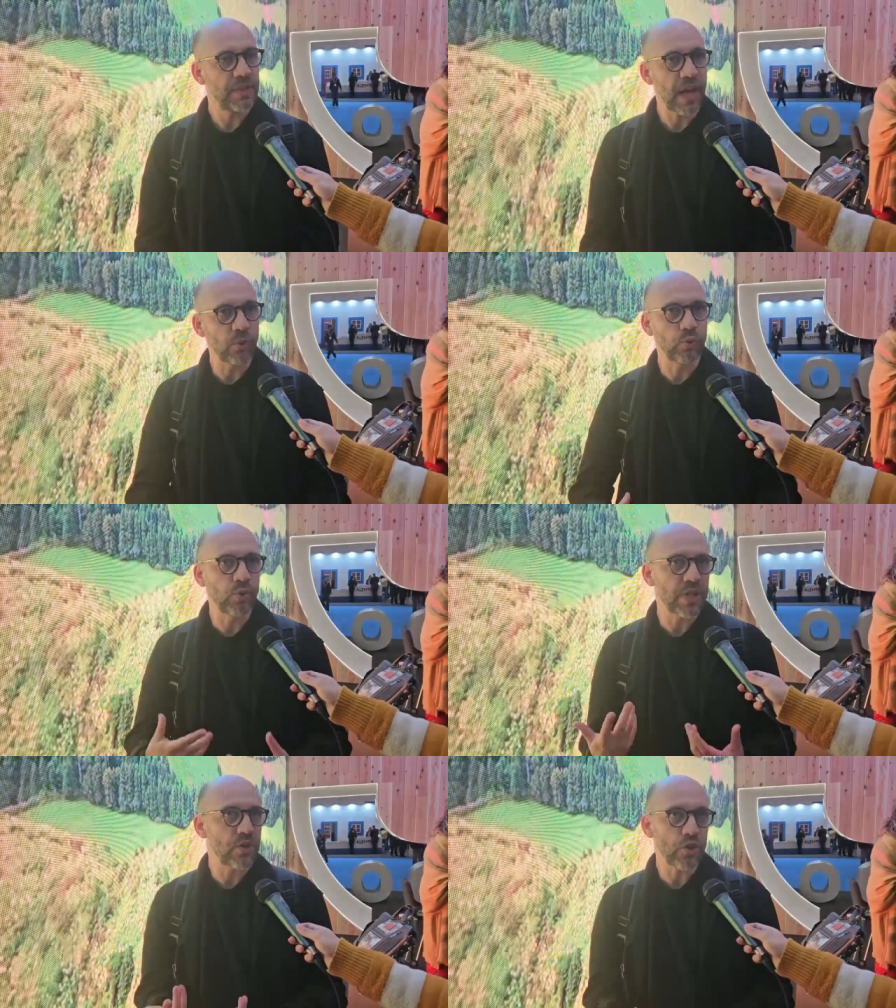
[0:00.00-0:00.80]

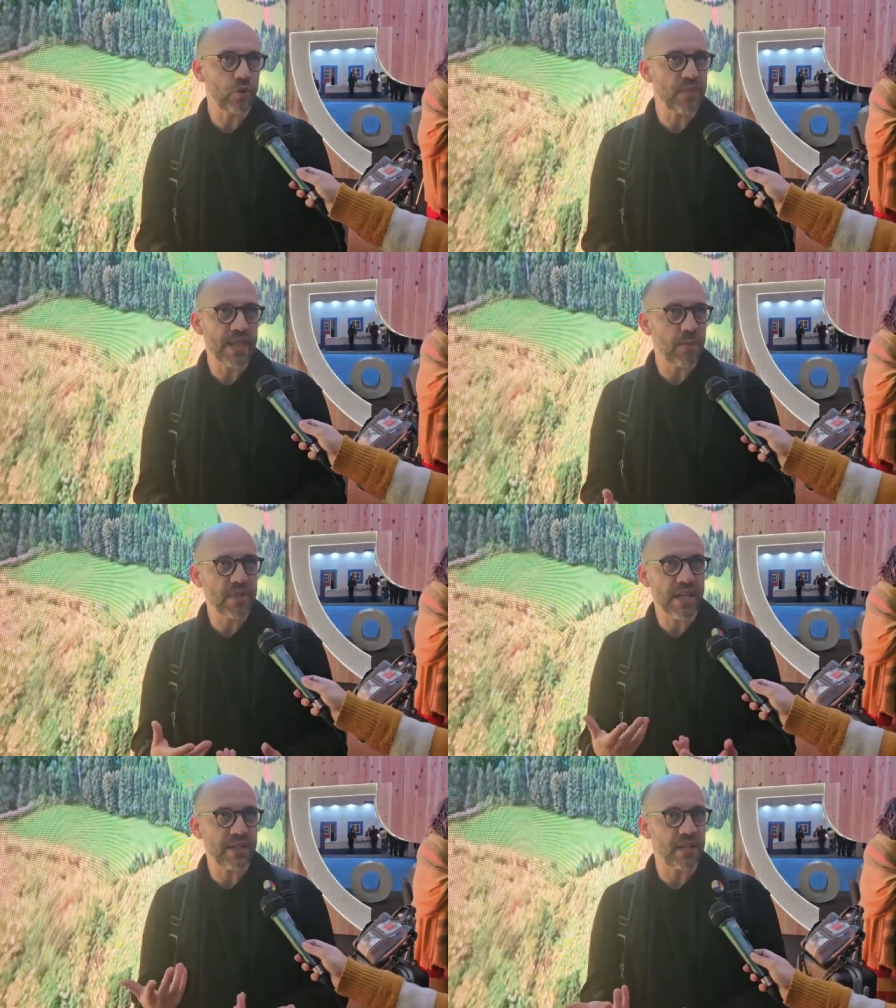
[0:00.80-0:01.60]
altura, nós começamos
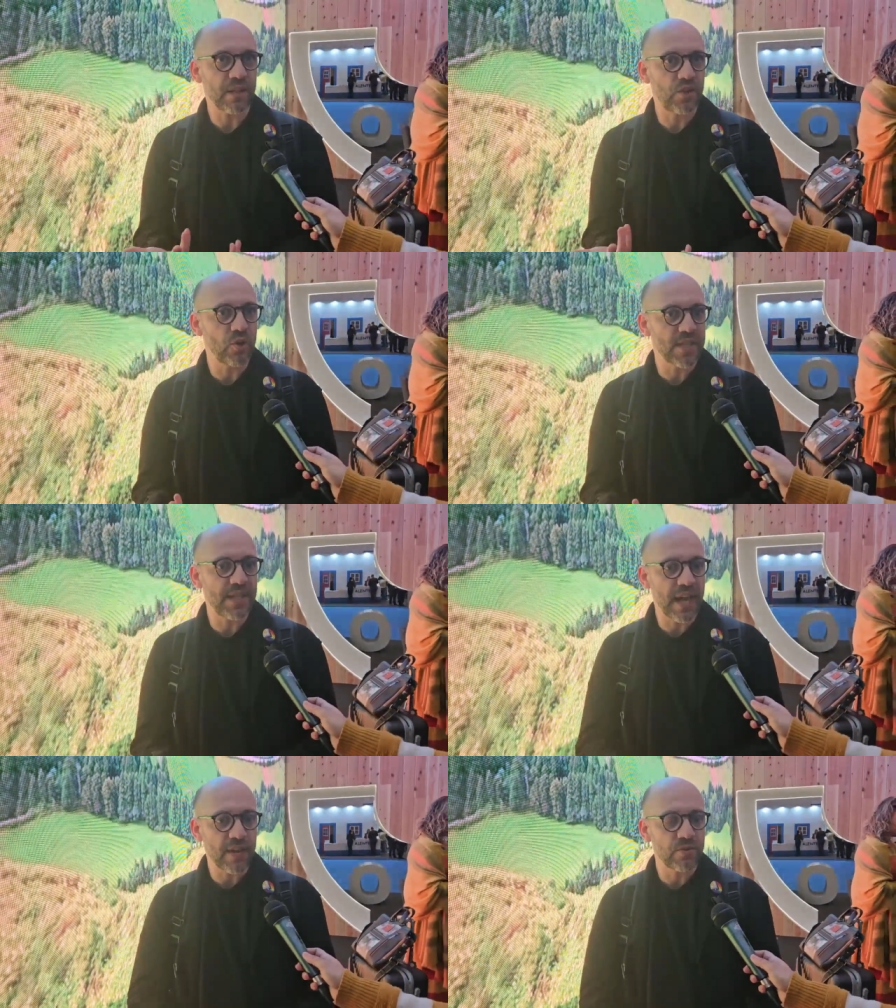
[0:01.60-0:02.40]
há cerca de
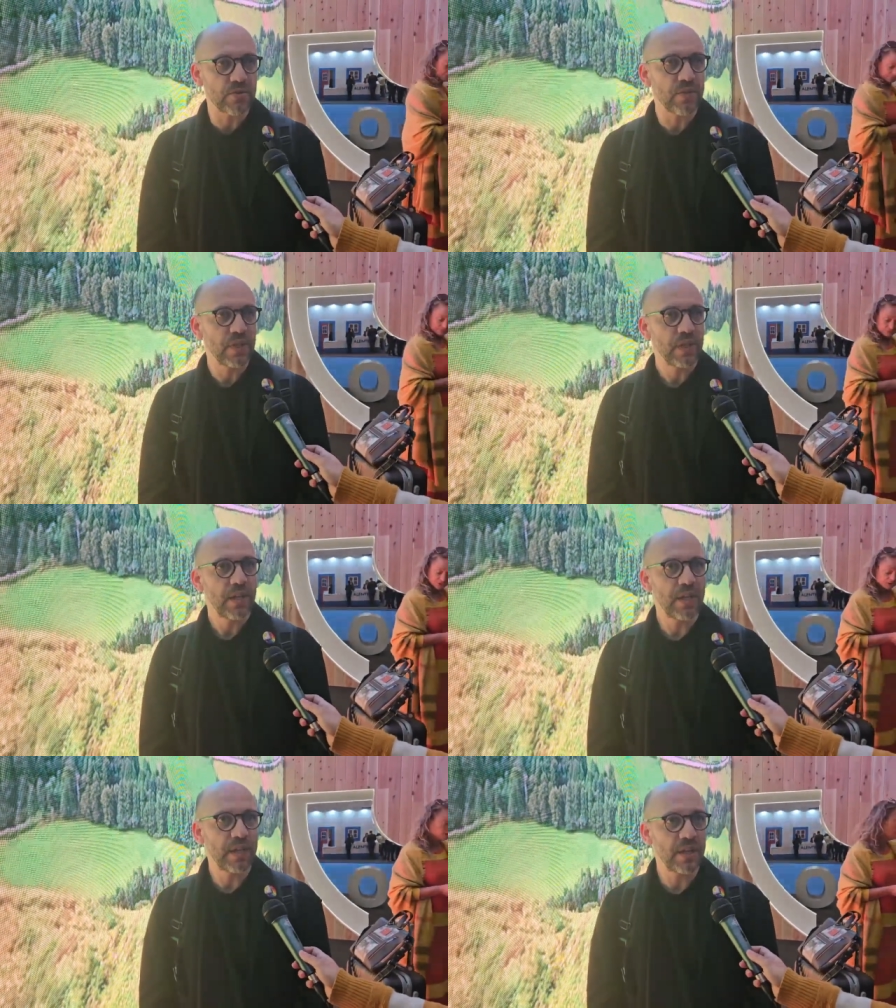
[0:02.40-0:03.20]
11 anos,
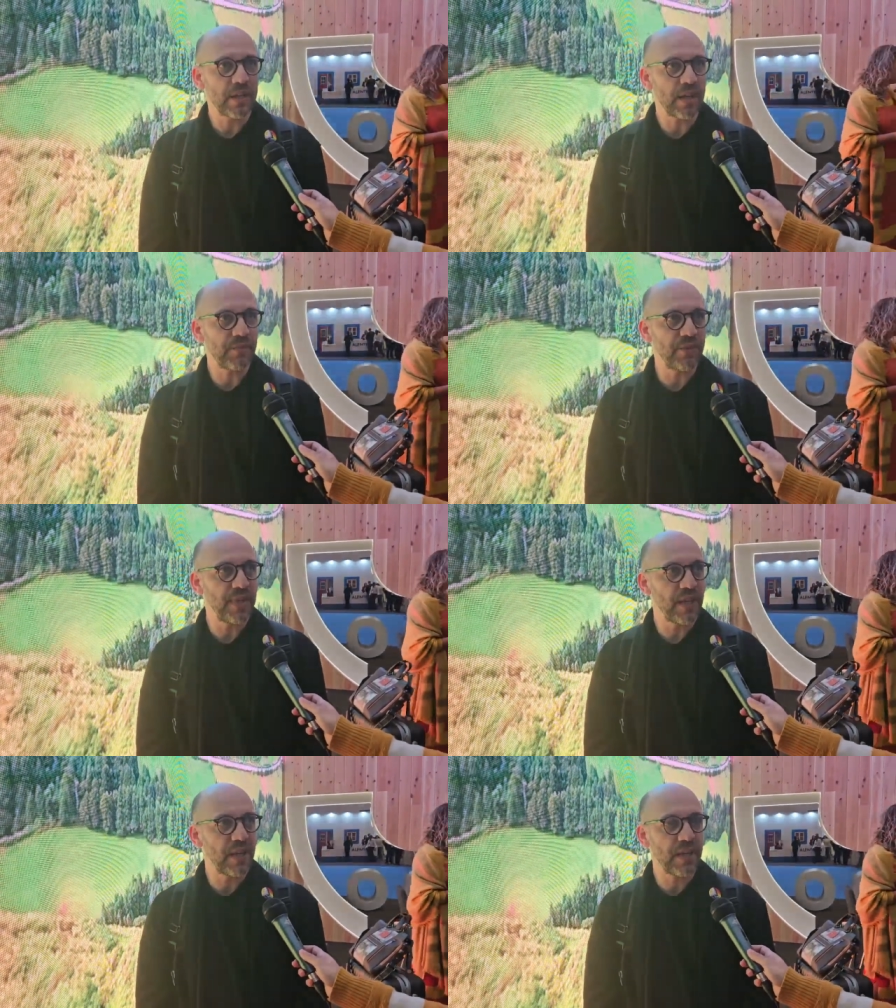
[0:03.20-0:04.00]
ah,
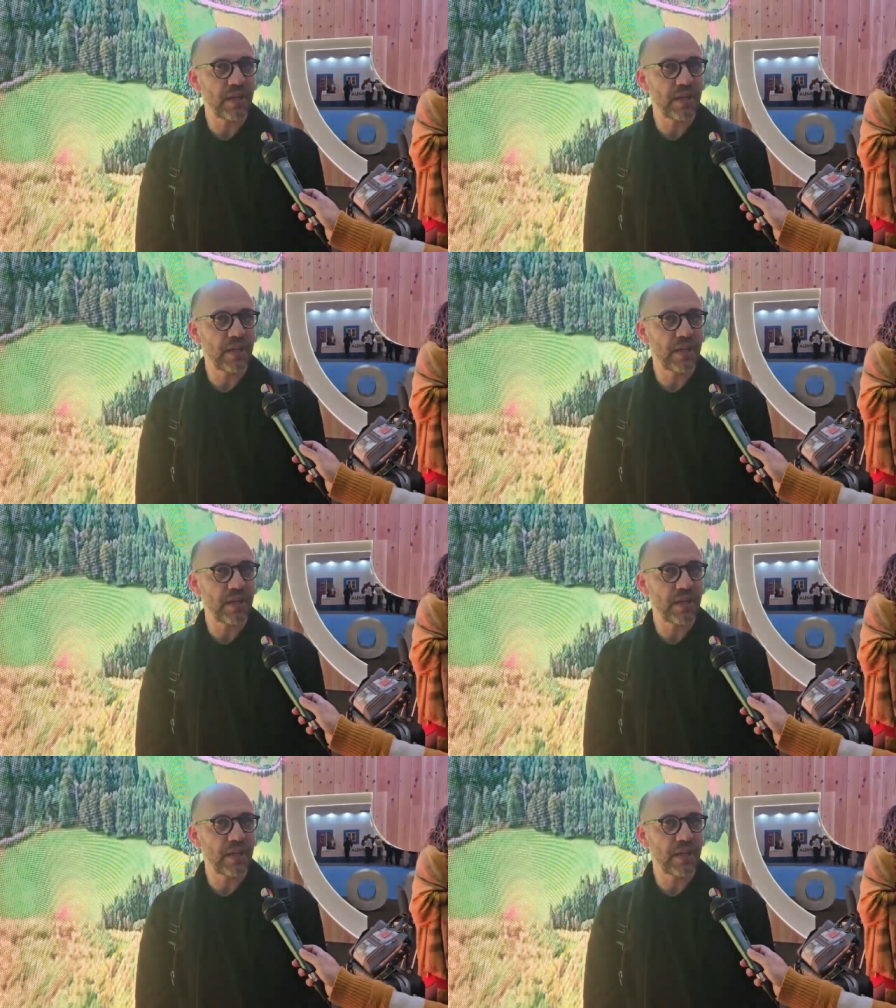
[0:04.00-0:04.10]
havia